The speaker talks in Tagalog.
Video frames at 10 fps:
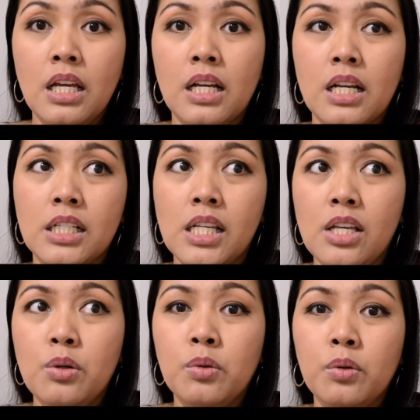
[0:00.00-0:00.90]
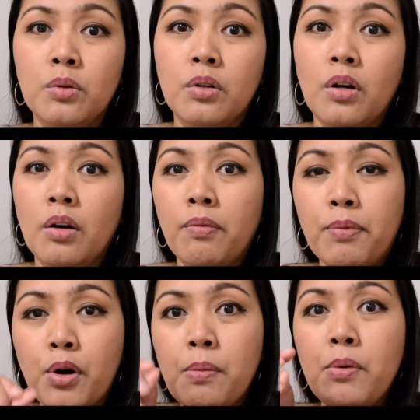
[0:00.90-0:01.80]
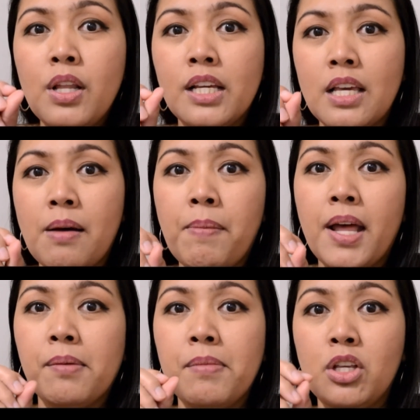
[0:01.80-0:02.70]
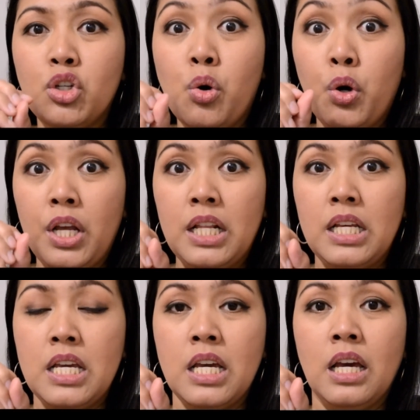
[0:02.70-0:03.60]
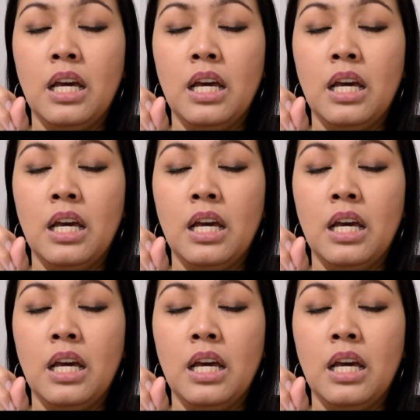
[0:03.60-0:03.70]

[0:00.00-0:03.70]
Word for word: Kasi yung formula niya, parang medyo oily.